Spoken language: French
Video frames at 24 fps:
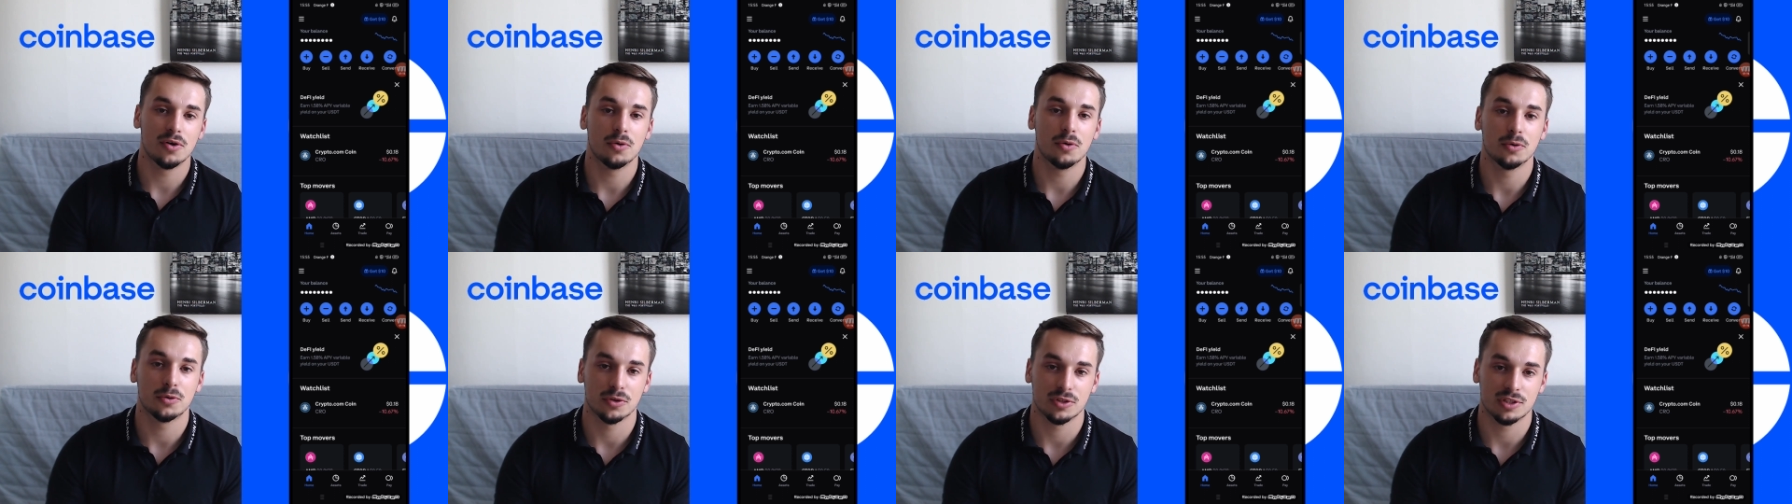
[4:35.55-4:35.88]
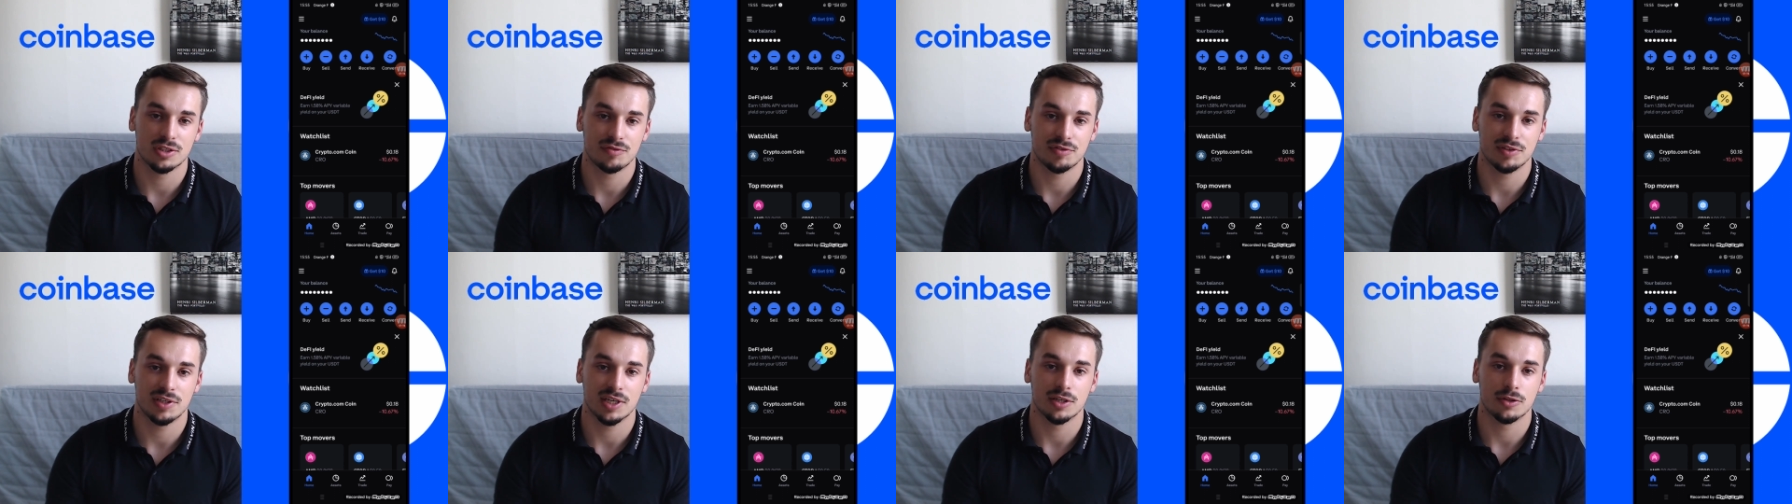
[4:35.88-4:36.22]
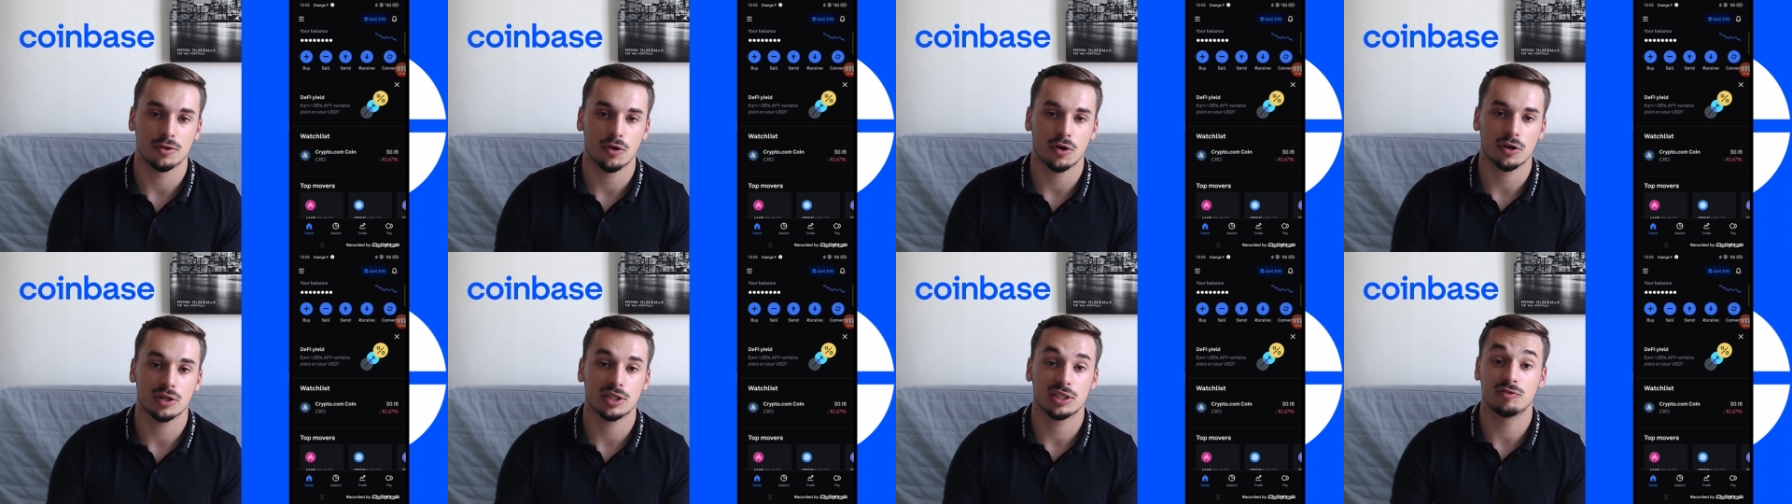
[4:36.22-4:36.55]

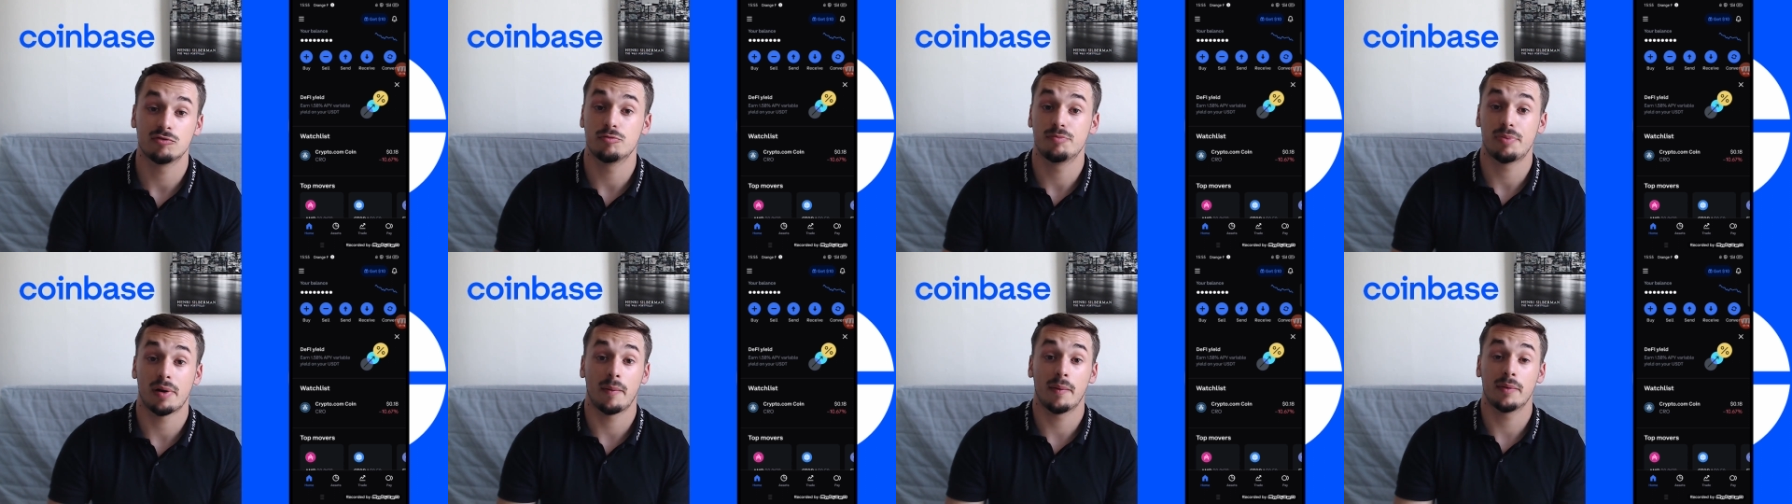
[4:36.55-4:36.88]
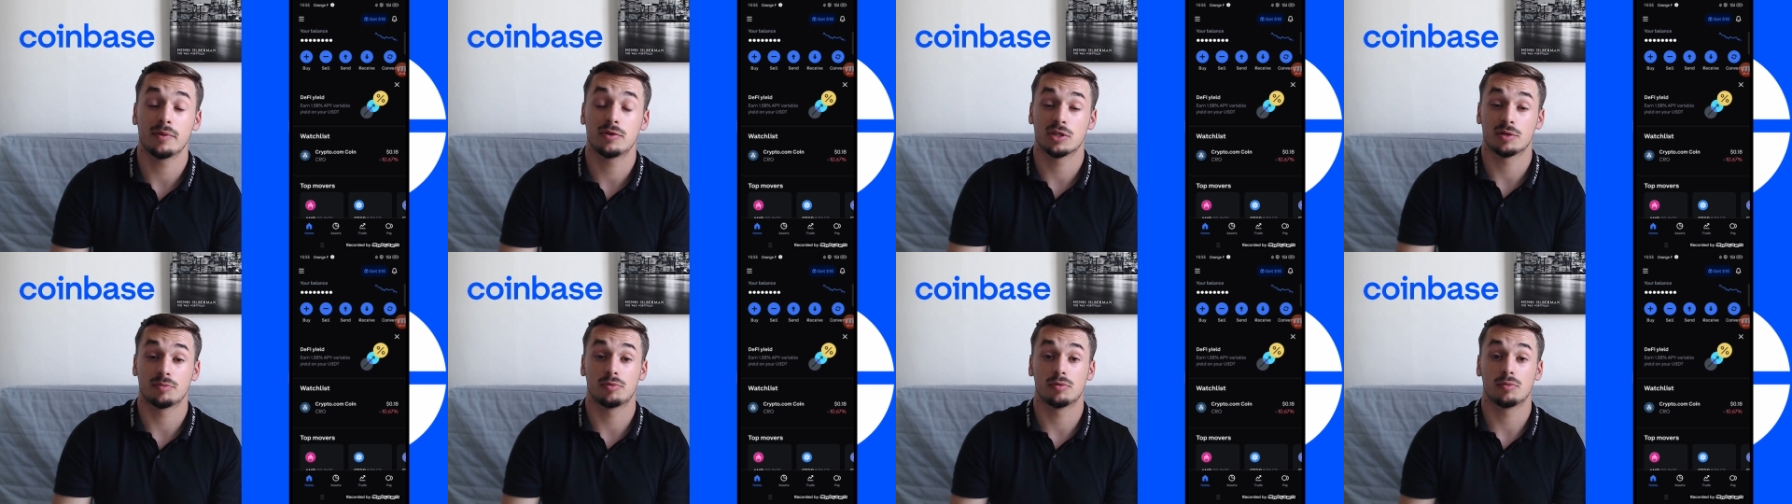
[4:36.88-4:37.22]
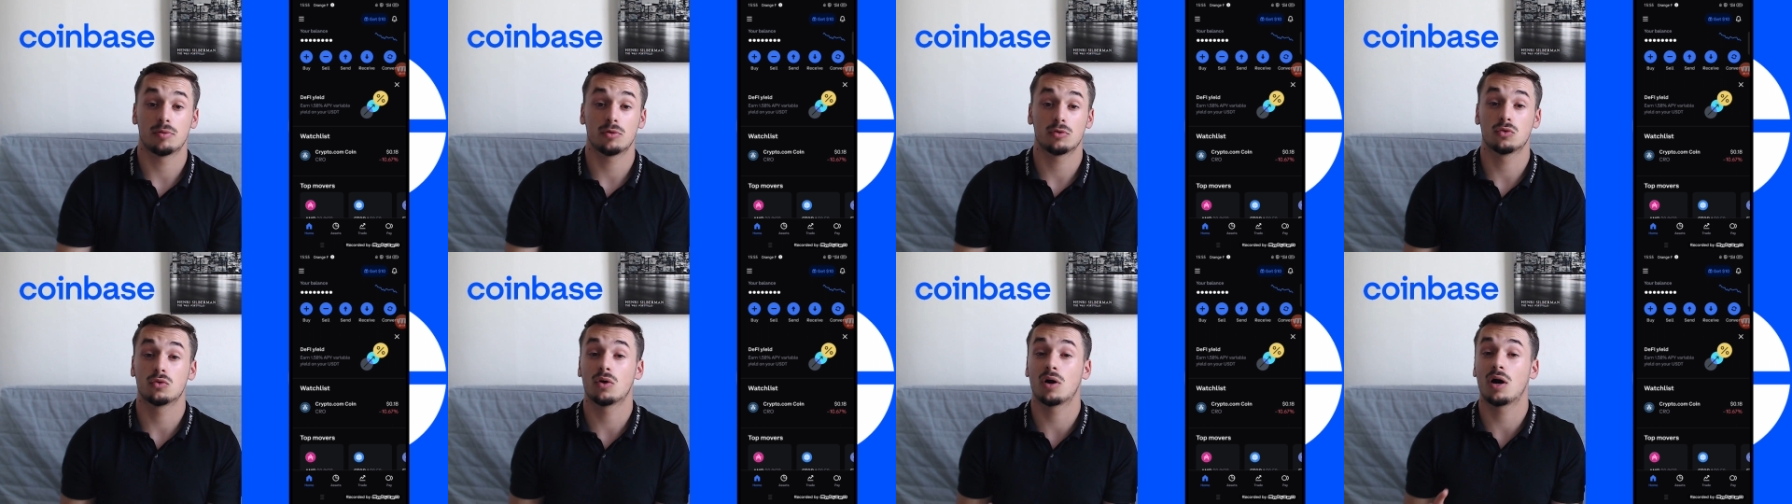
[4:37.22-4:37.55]
Authentificator qui vous permet tout simplement
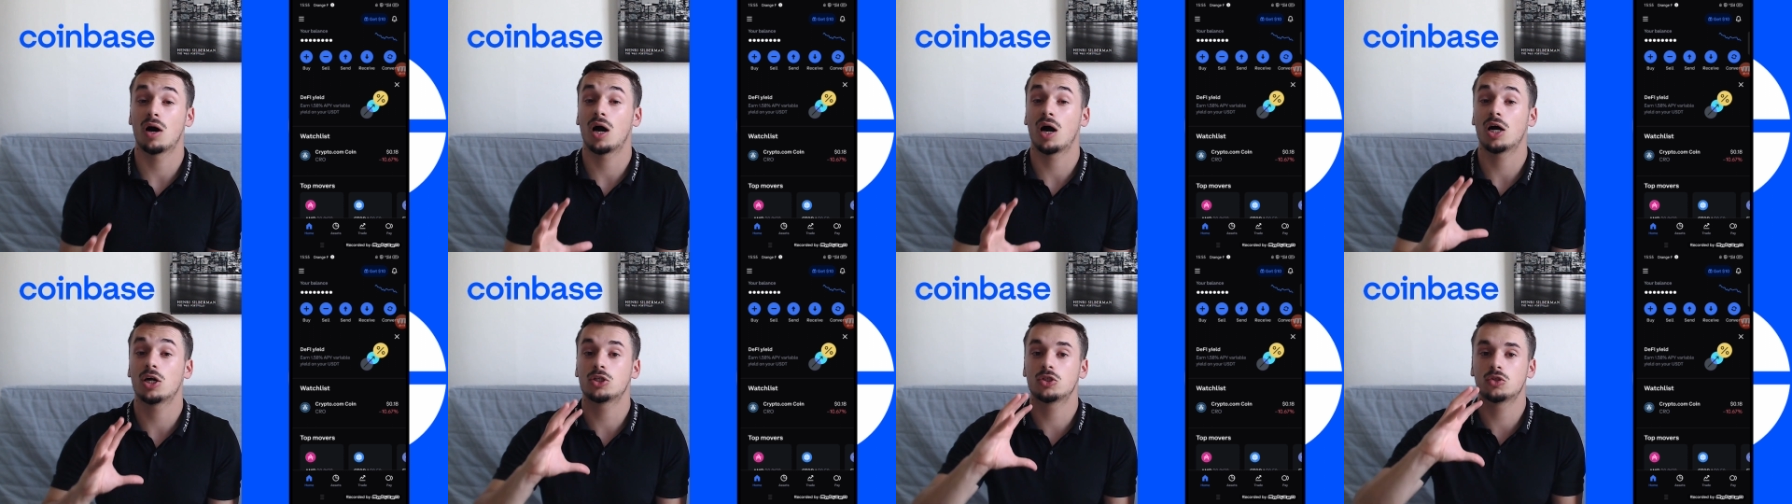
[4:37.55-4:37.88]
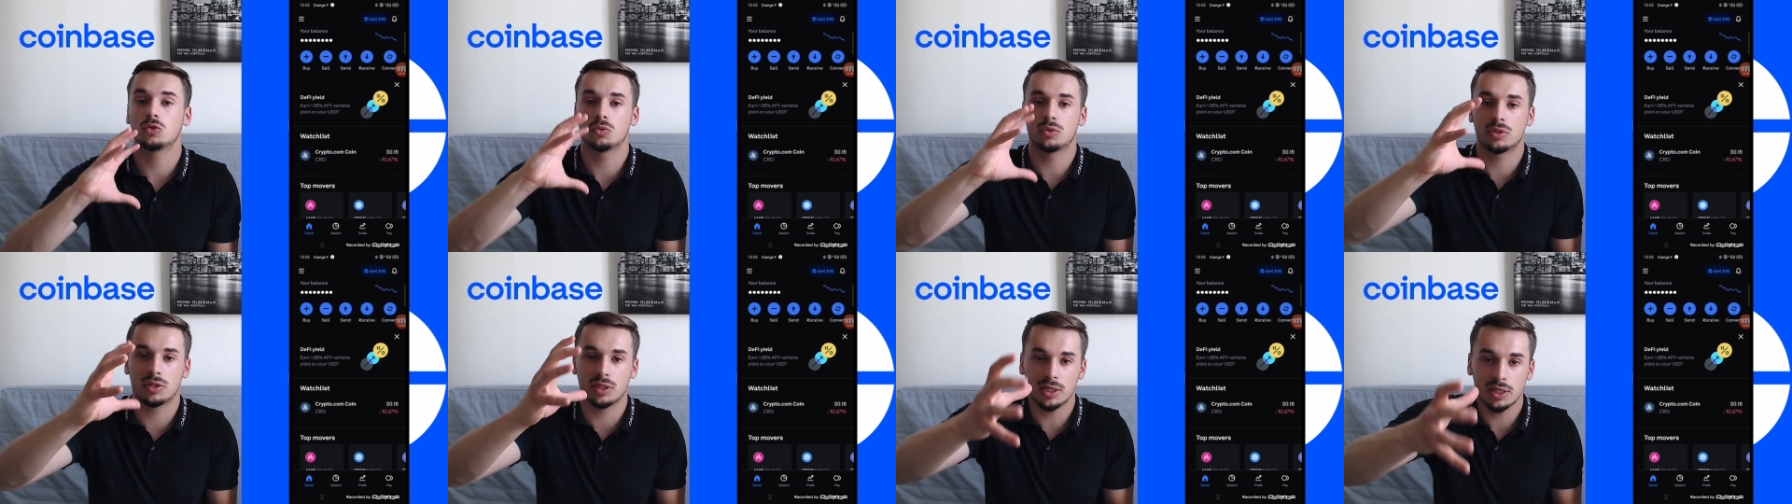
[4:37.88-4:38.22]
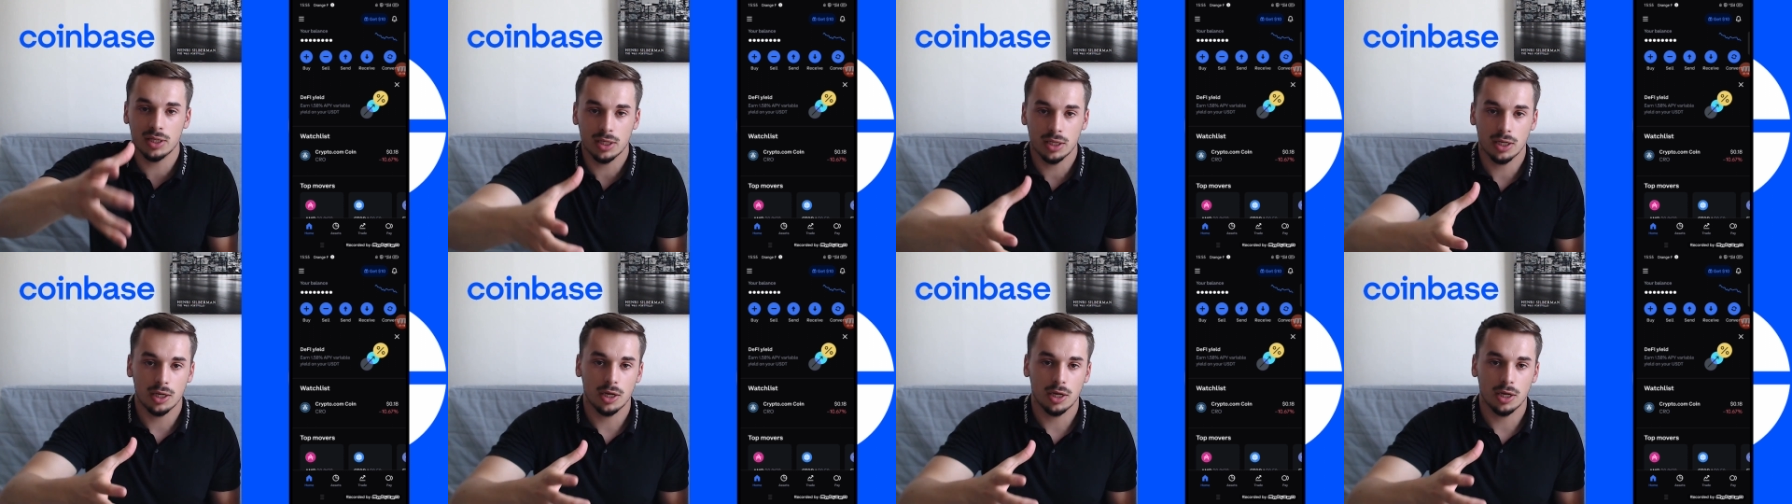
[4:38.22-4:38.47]
de rajouter